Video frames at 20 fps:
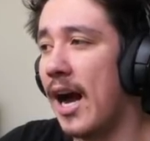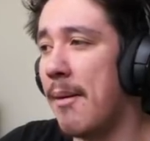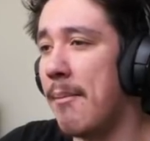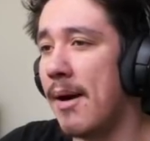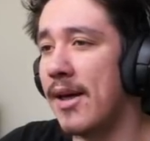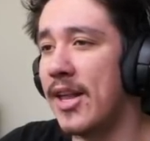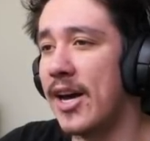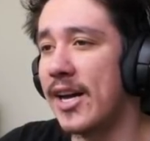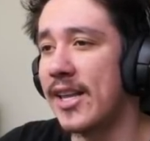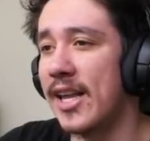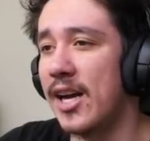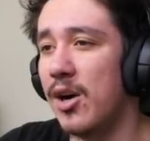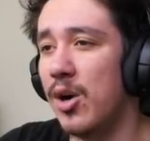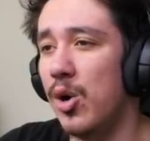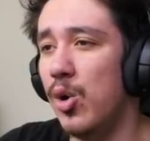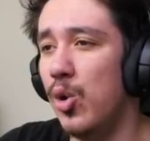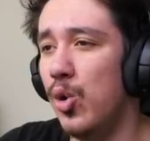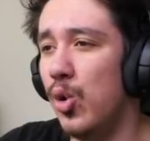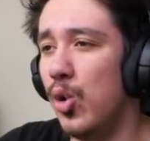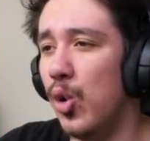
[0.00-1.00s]
ハンマー投げて、
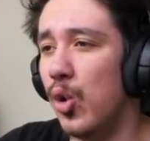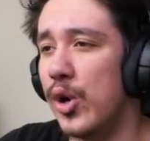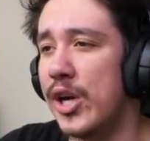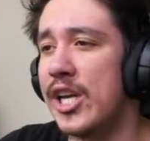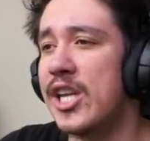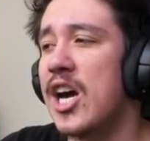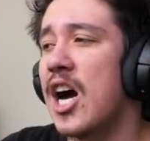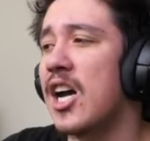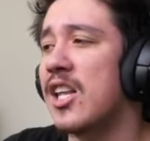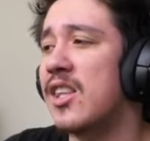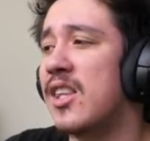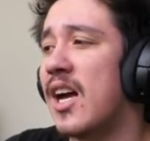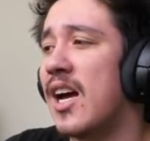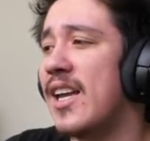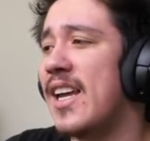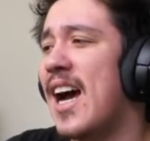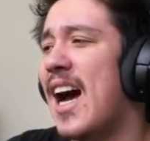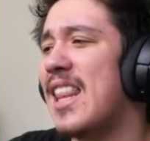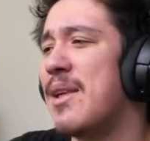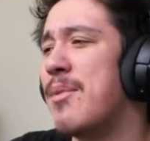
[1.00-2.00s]
おー、痛かった。
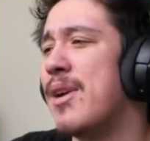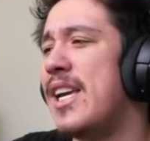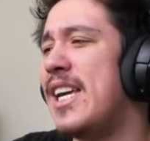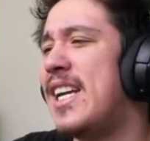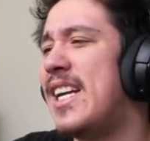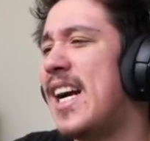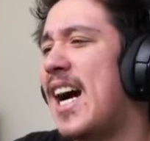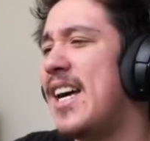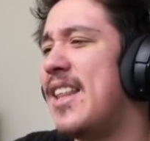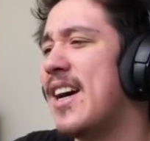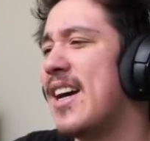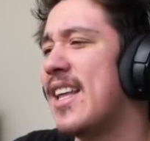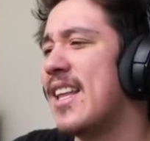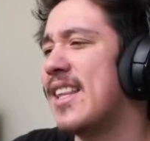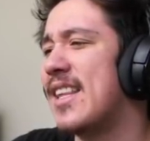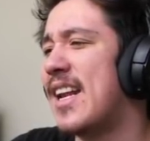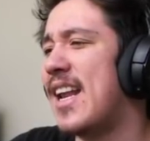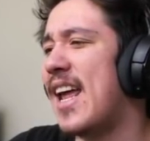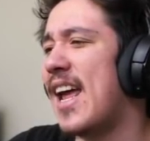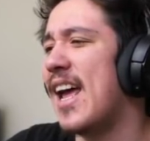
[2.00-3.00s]
いや、でも1回だけ
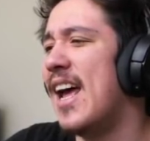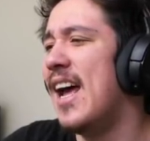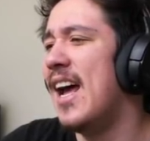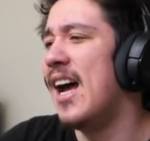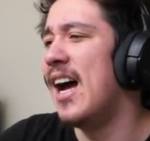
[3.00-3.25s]
だったね。